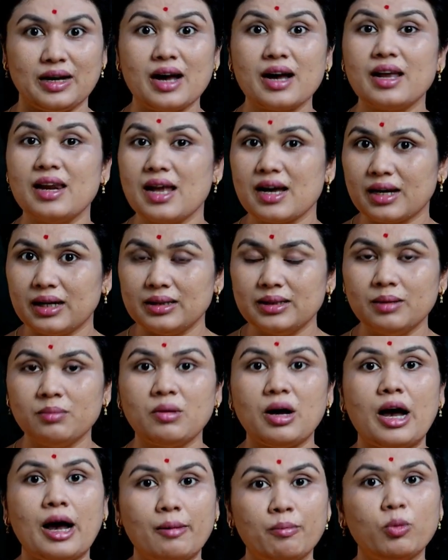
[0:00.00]
अगला कदम
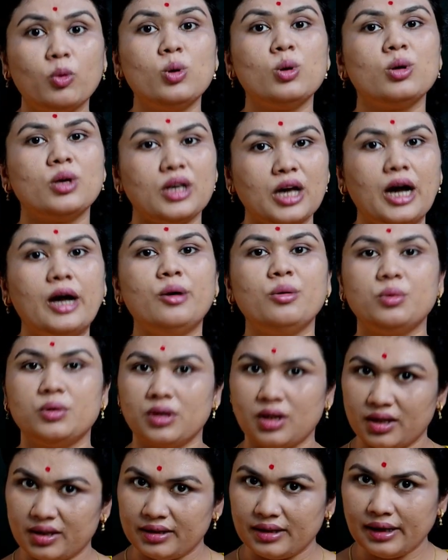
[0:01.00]
आपको क्या
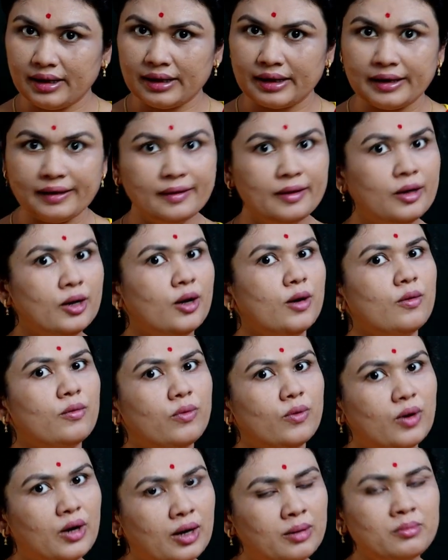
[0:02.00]
उठाना है
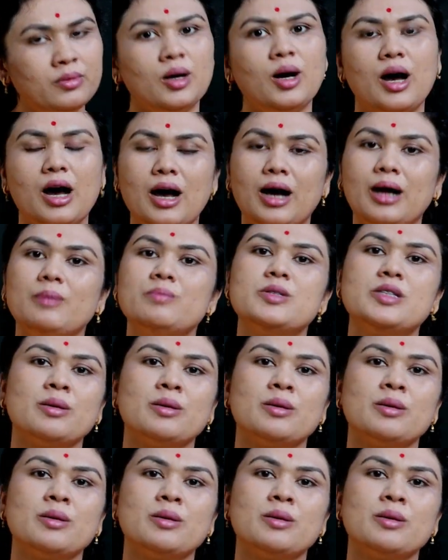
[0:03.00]
वो हम अब